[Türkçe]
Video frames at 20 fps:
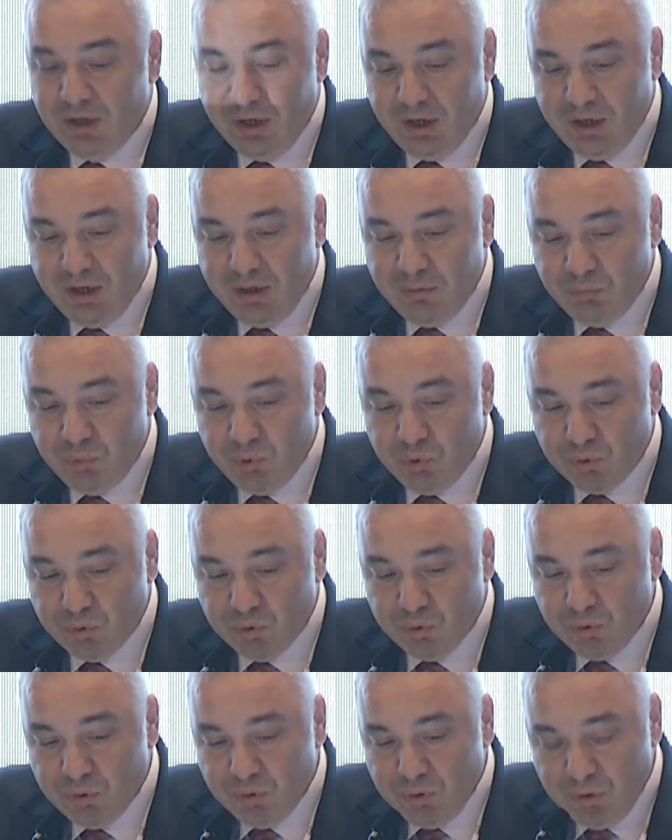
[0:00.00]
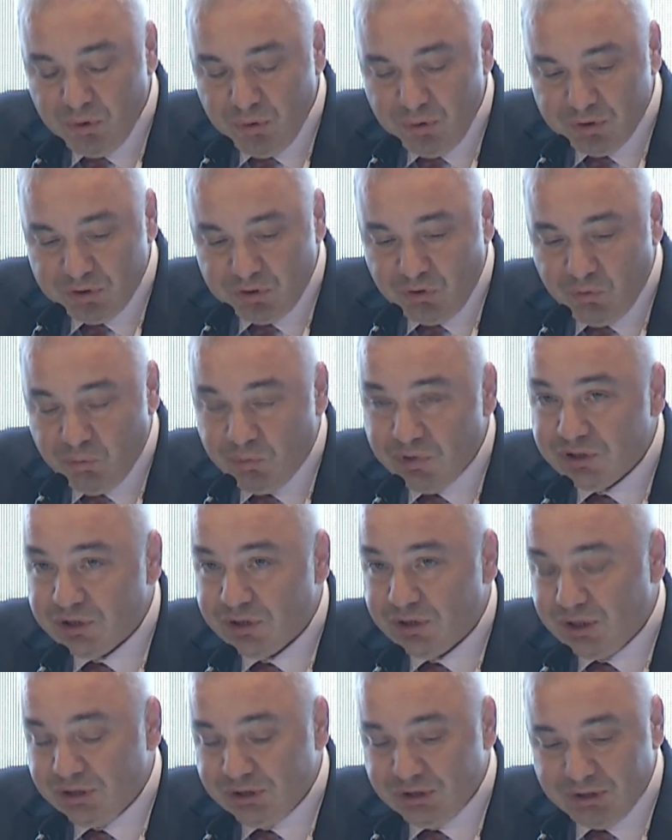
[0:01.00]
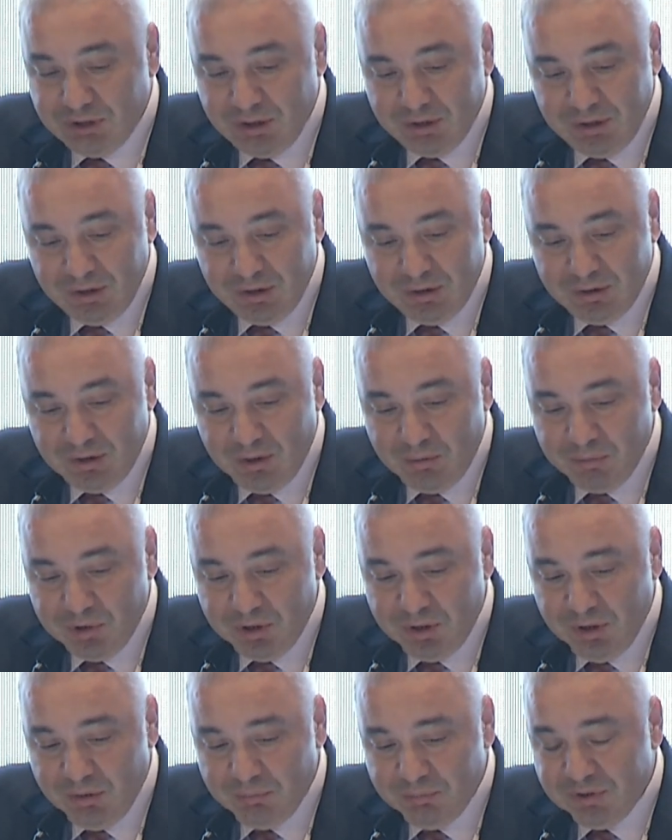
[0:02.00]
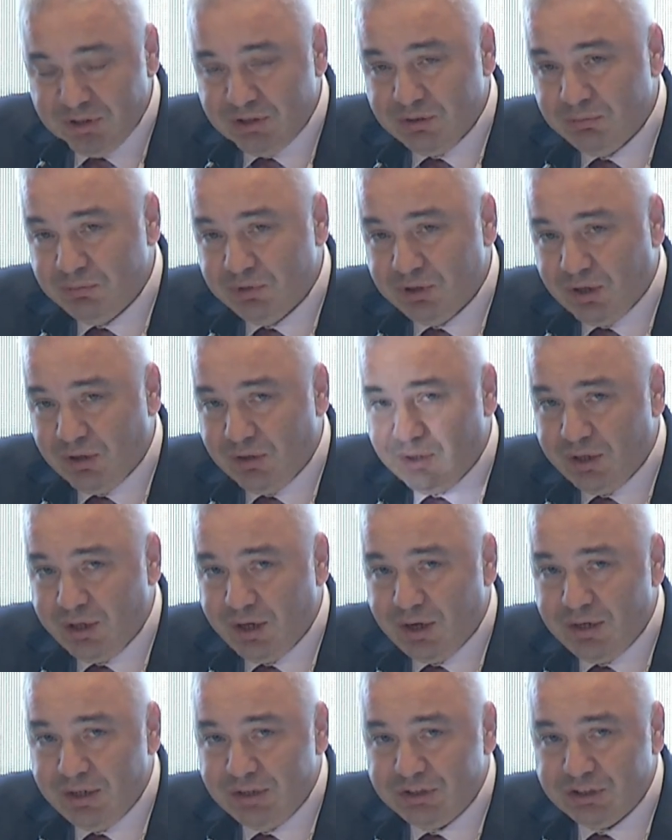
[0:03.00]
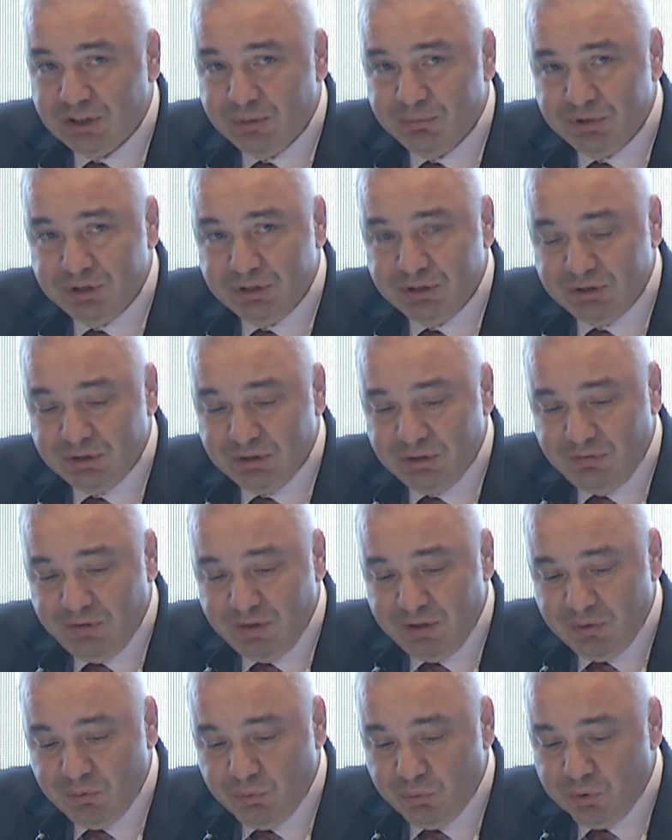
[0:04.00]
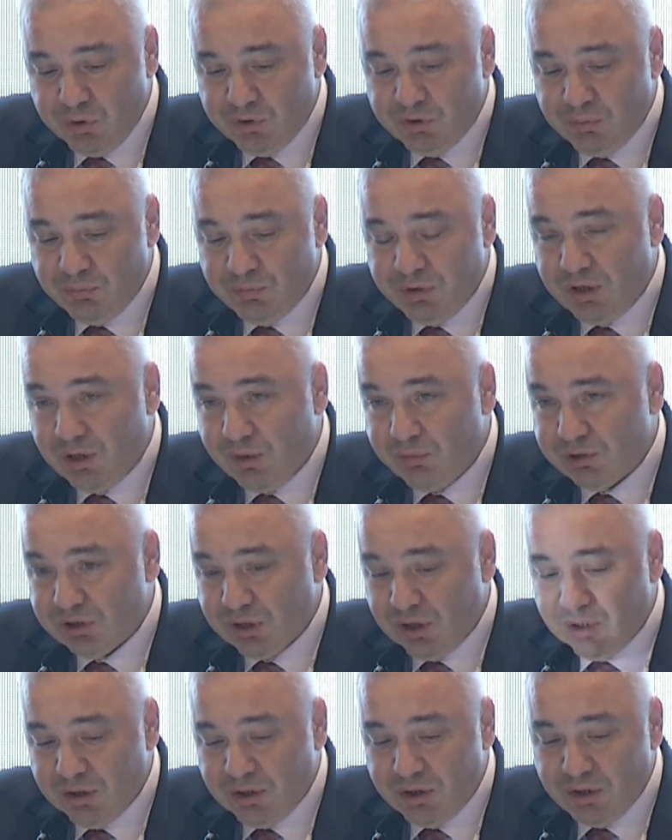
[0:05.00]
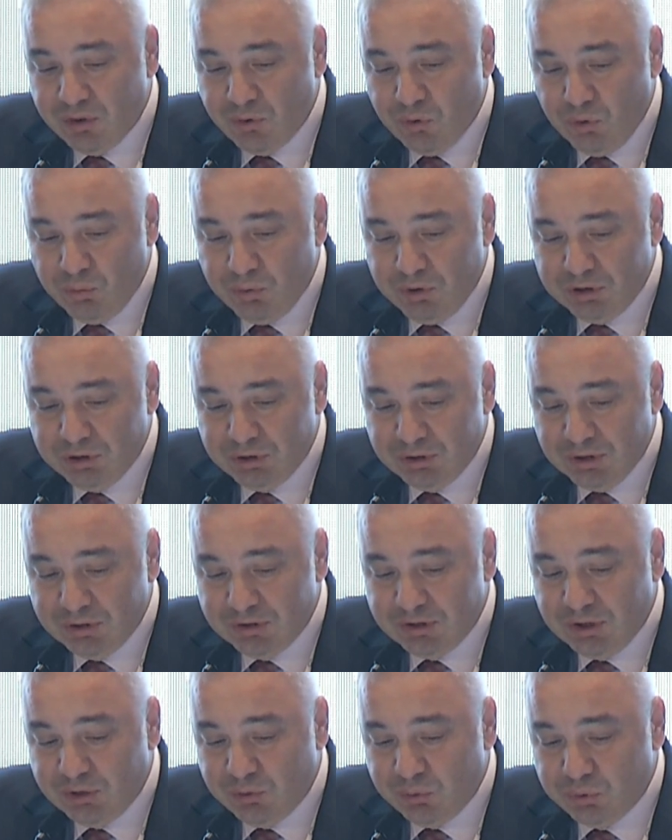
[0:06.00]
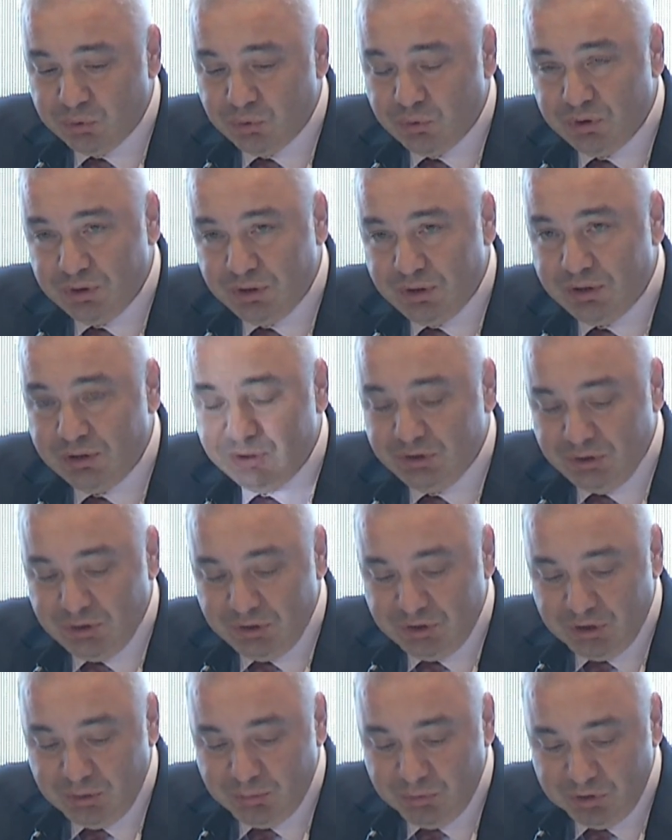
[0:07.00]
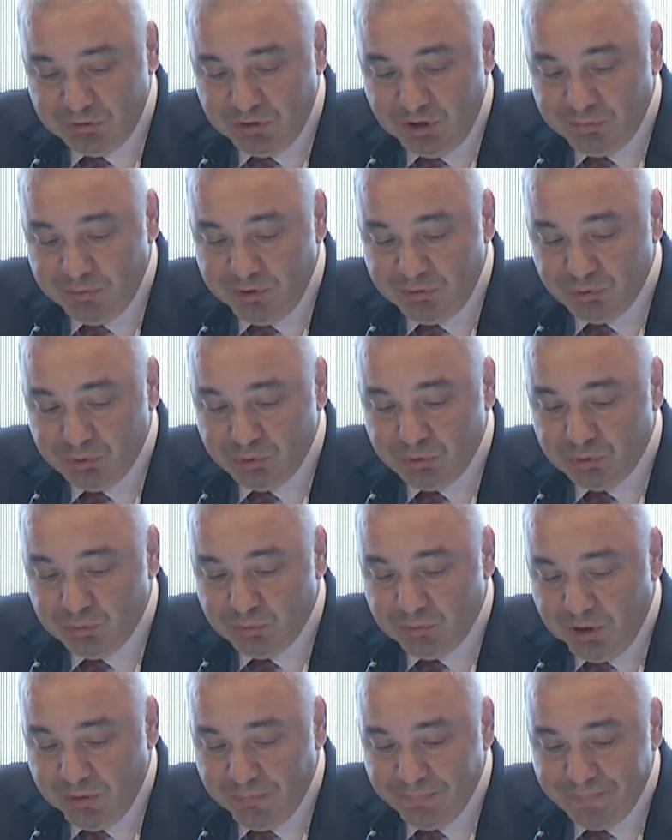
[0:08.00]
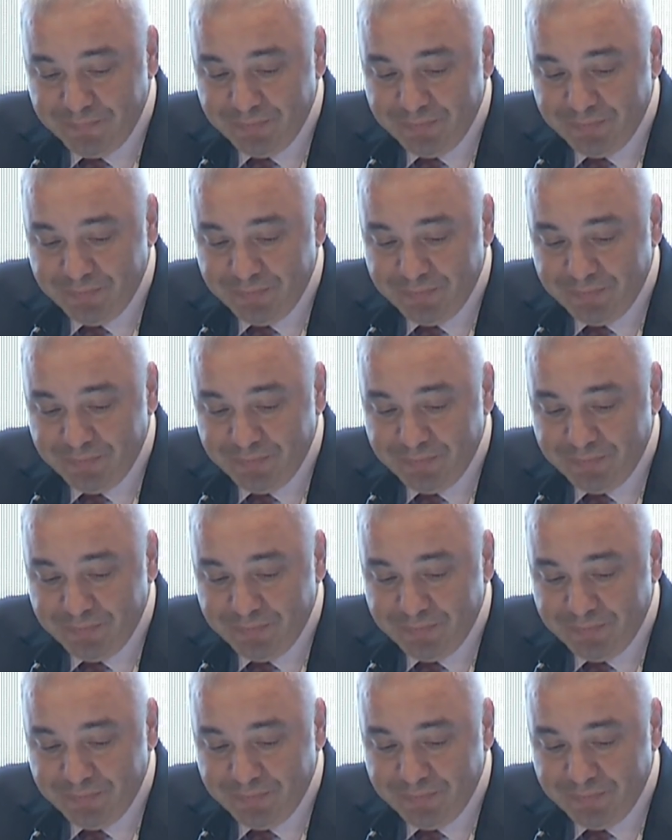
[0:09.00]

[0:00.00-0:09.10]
en büyük savunma sanayi şirketlerinden biri. Bizim ana yerleşkemiz e, ve üretim binamız Ankara Gölbaşı'nda 817 çalışanımız var mevcut durumda.